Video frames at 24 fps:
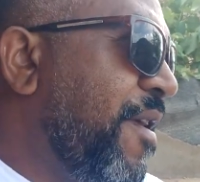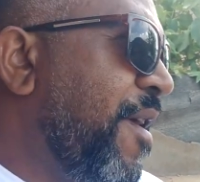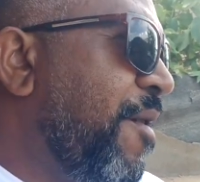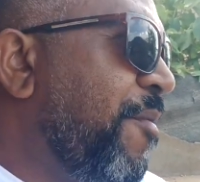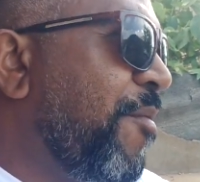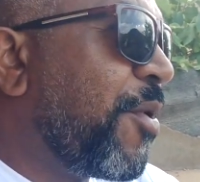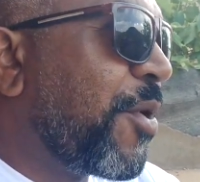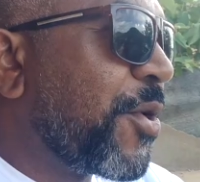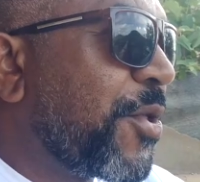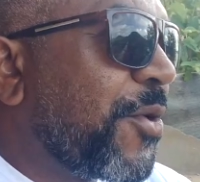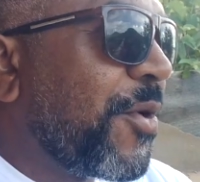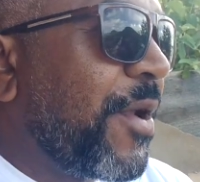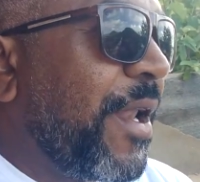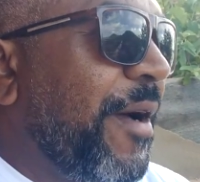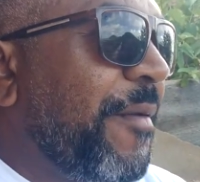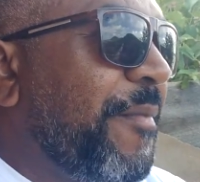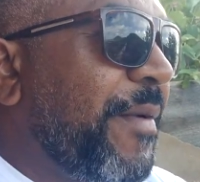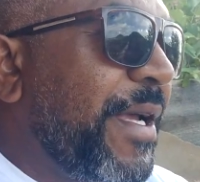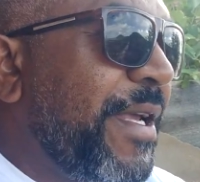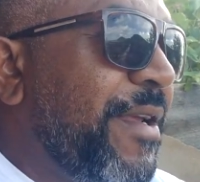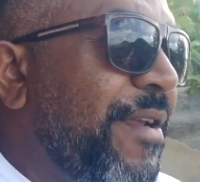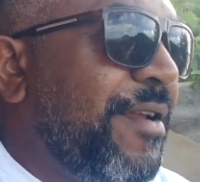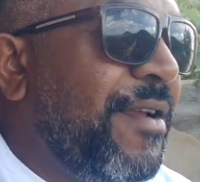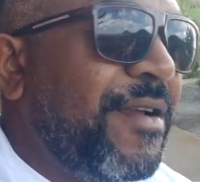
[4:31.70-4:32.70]
ele botou lá
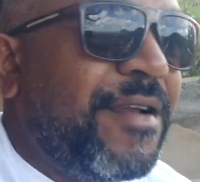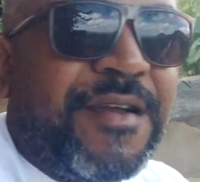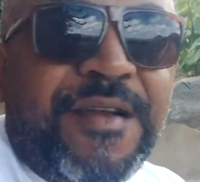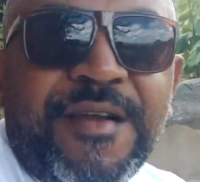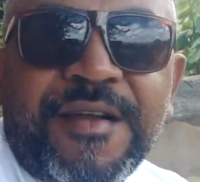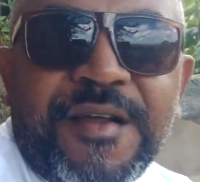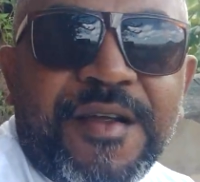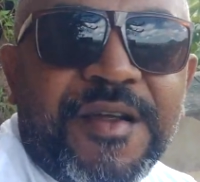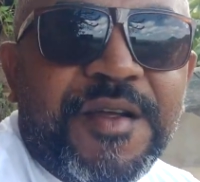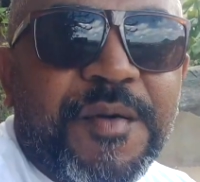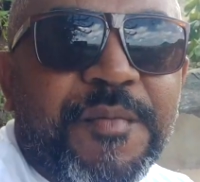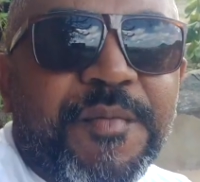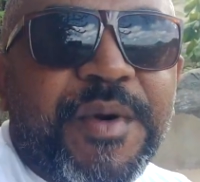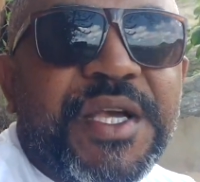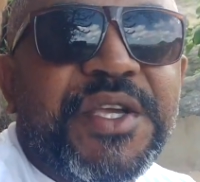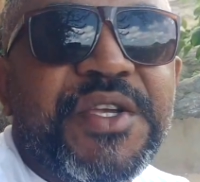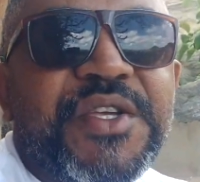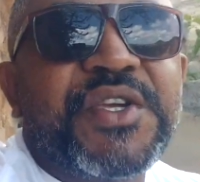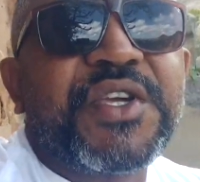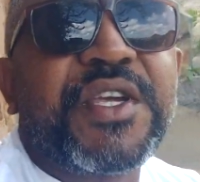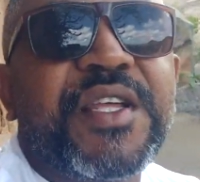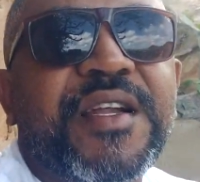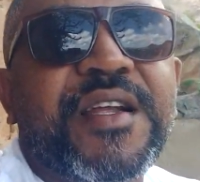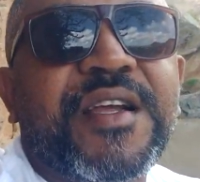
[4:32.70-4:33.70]
para ir, pra ir
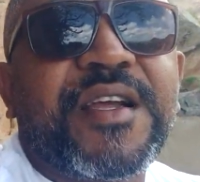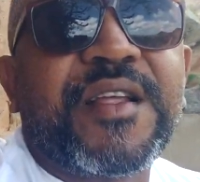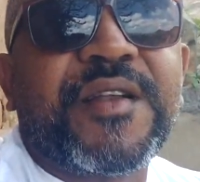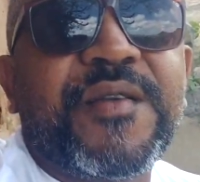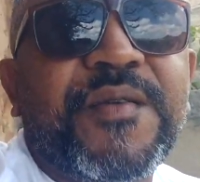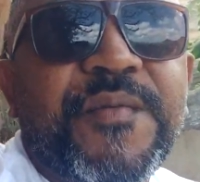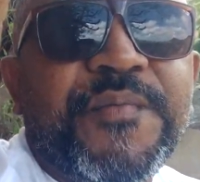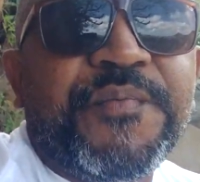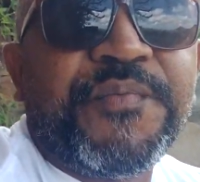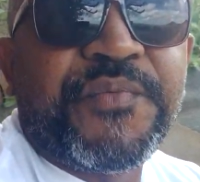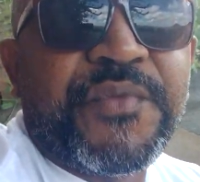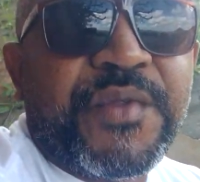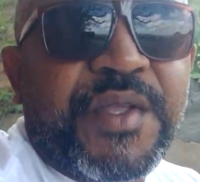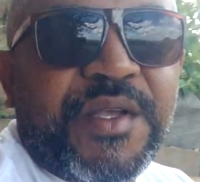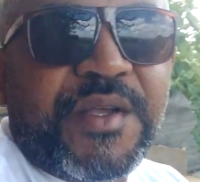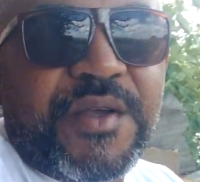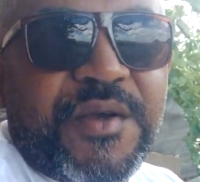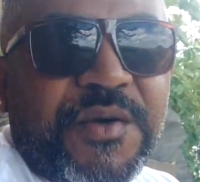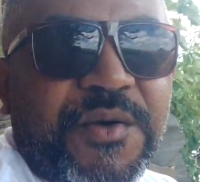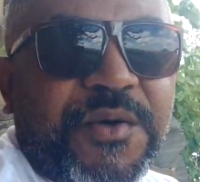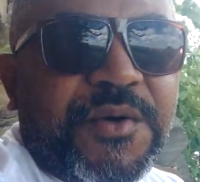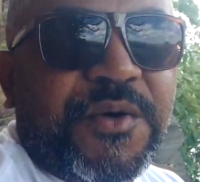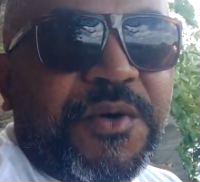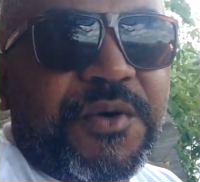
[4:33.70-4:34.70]
girando
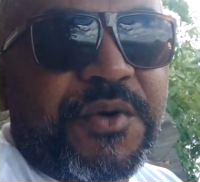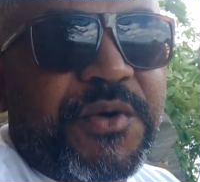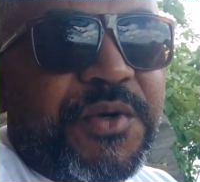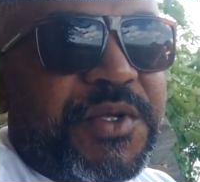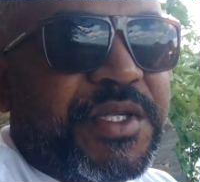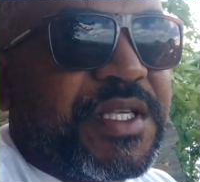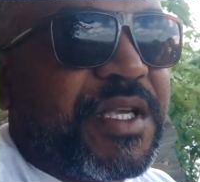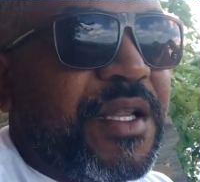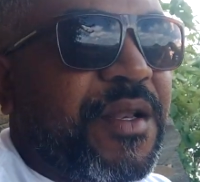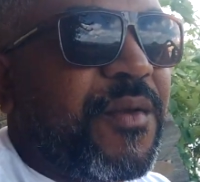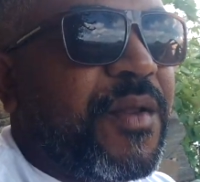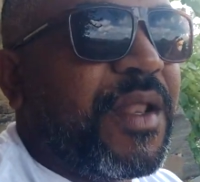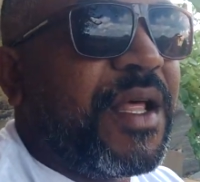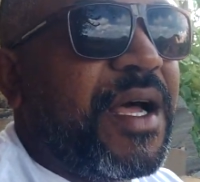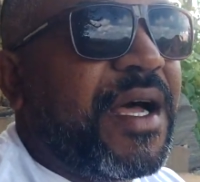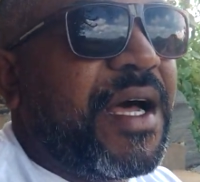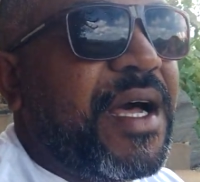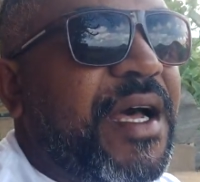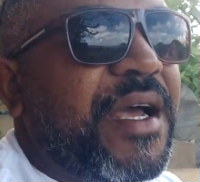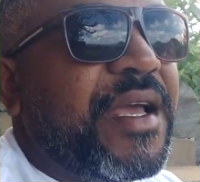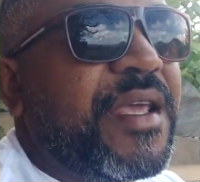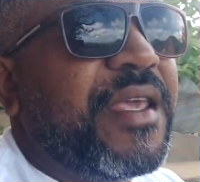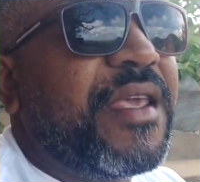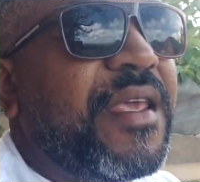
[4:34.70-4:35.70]
o, o
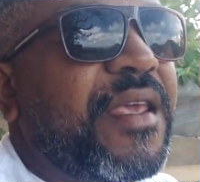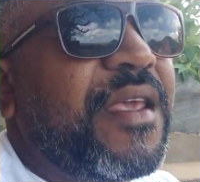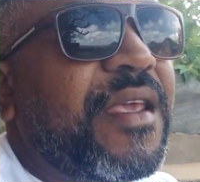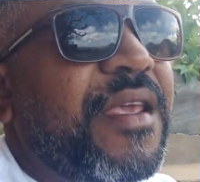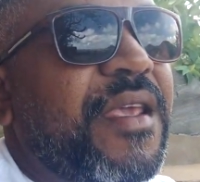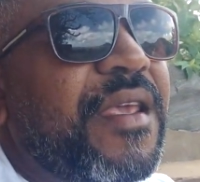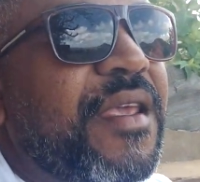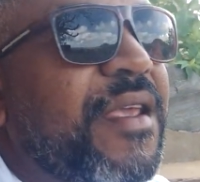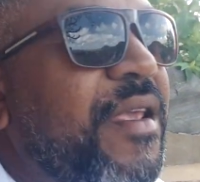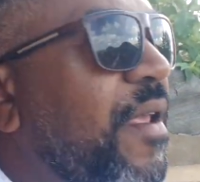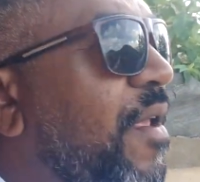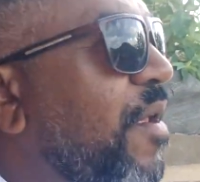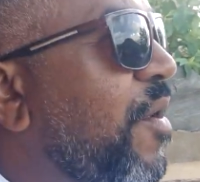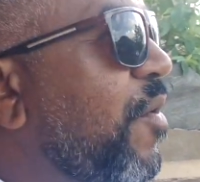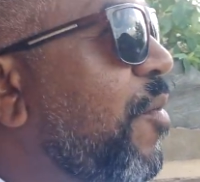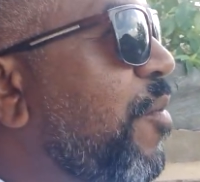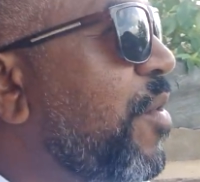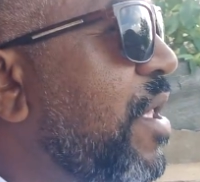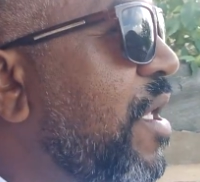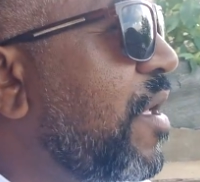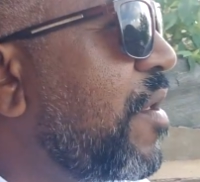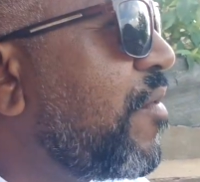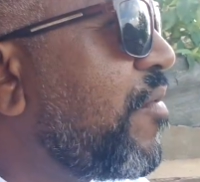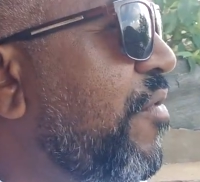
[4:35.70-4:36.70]
celular e, e, o
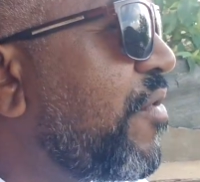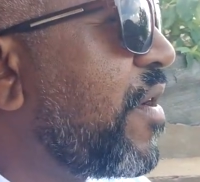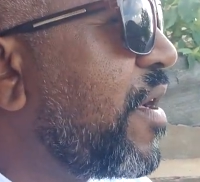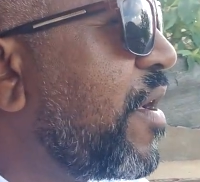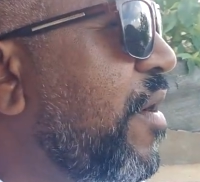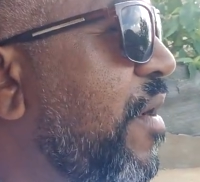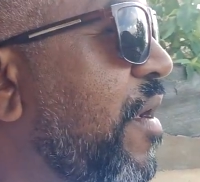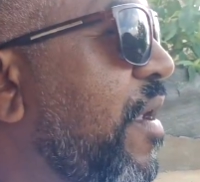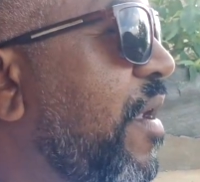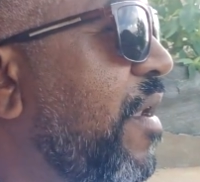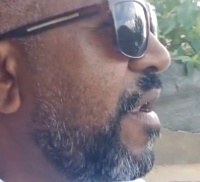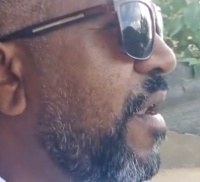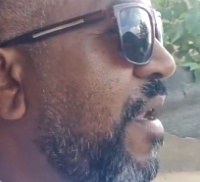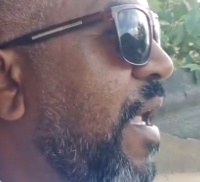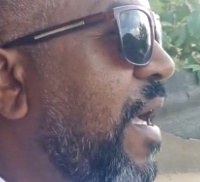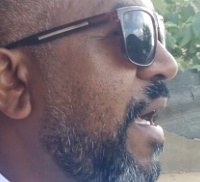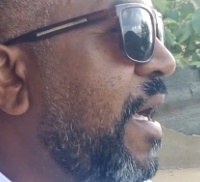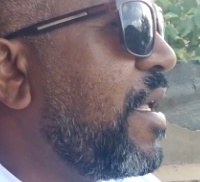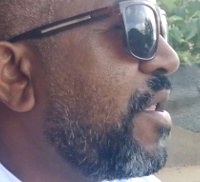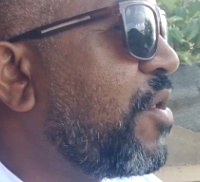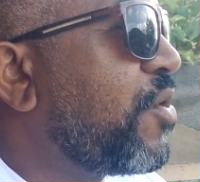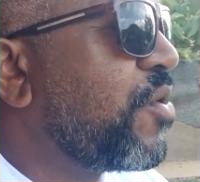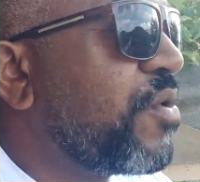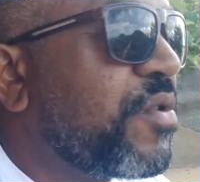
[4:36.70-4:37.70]
menino vendo
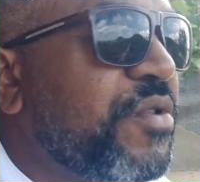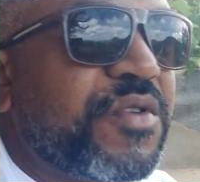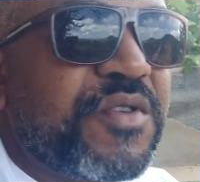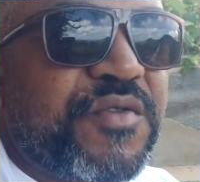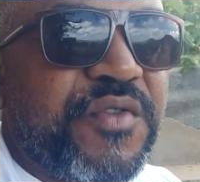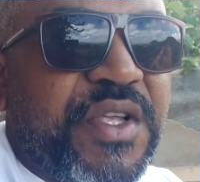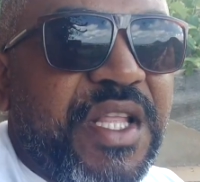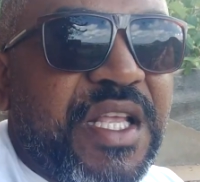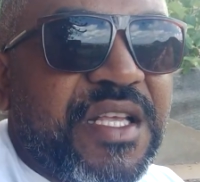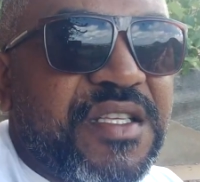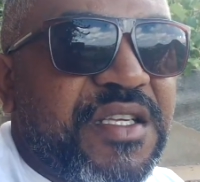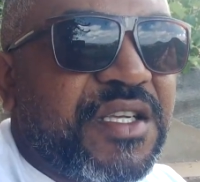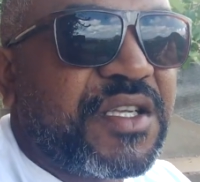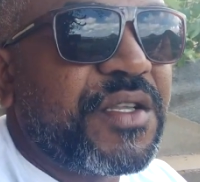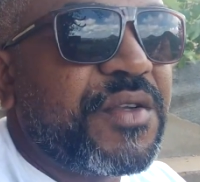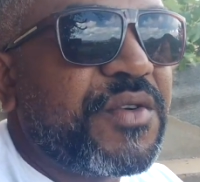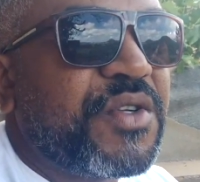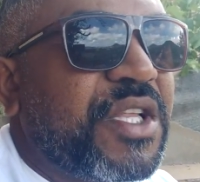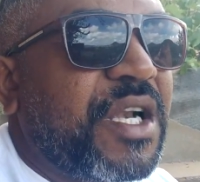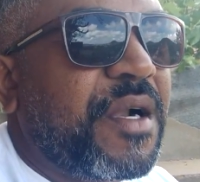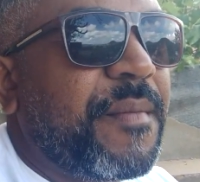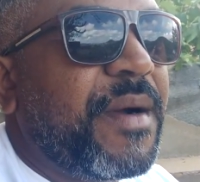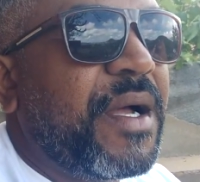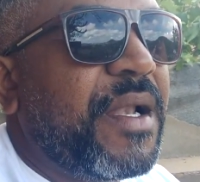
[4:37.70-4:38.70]
lá todos os vídeos, assistindo os
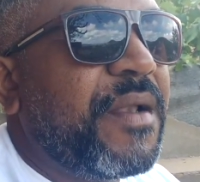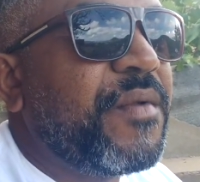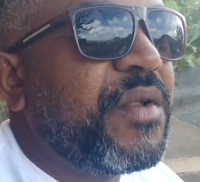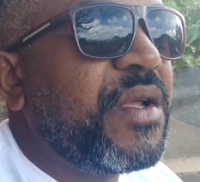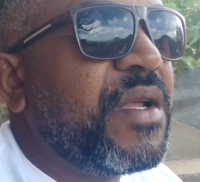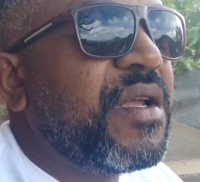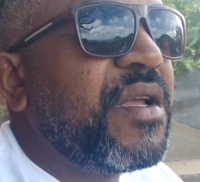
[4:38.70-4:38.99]
trabalhos.